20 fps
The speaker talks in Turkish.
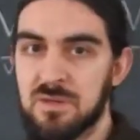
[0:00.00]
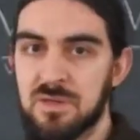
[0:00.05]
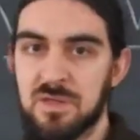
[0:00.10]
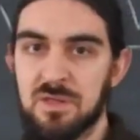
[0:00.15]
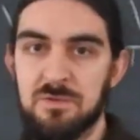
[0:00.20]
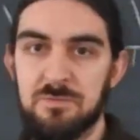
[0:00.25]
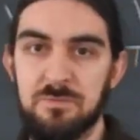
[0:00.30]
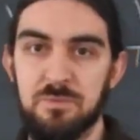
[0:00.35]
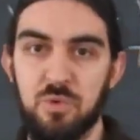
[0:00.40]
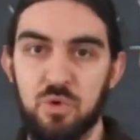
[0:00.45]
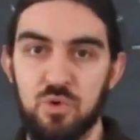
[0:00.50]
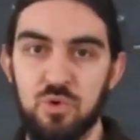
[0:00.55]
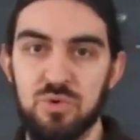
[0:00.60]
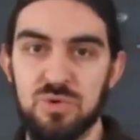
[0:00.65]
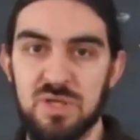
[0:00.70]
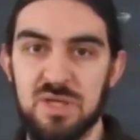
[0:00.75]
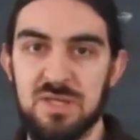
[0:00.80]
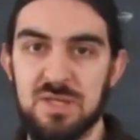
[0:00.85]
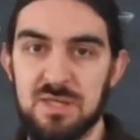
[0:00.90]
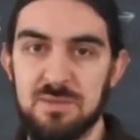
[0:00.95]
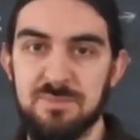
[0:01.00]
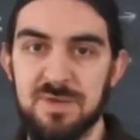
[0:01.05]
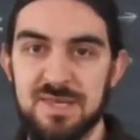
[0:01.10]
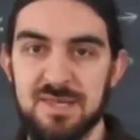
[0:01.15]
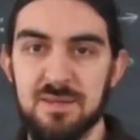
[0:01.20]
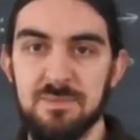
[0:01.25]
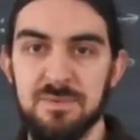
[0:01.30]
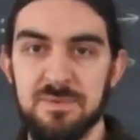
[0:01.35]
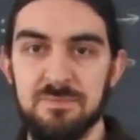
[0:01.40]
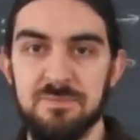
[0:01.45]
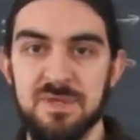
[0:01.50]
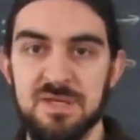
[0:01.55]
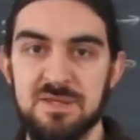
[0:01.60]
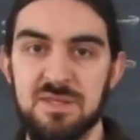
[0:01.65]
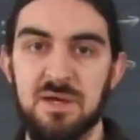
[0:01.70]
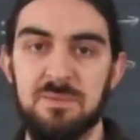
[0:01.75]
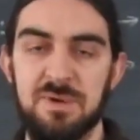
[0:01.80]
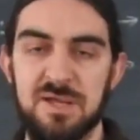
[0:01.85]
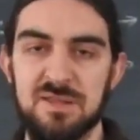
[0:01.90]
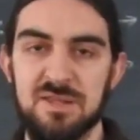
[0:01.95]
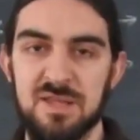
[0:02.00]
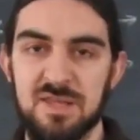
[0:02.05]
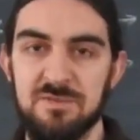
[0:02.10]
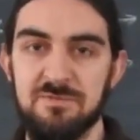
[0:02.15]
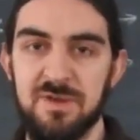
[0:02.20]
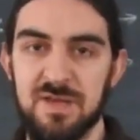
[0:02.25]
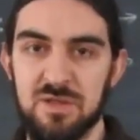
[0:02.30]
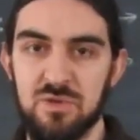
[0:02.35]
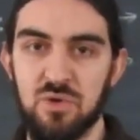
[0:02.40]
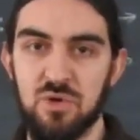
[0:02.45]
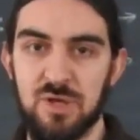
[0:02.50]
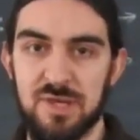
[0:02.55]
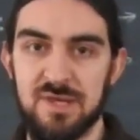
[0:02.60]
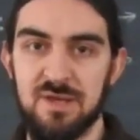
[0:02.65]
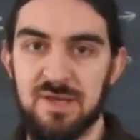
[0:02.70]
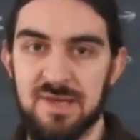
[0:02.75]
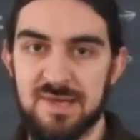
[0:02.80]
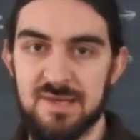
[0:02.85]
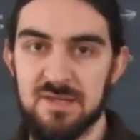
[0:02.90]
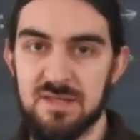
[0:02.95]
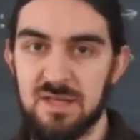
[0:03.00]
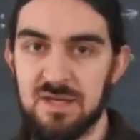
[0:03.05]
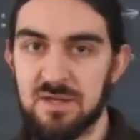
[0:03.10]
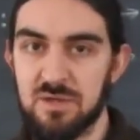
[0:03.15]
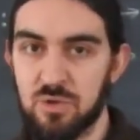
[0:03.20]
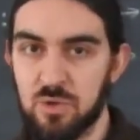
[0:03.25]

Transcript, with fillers: E, boyut dediğimizde bir tabandaki vektör sayısıyla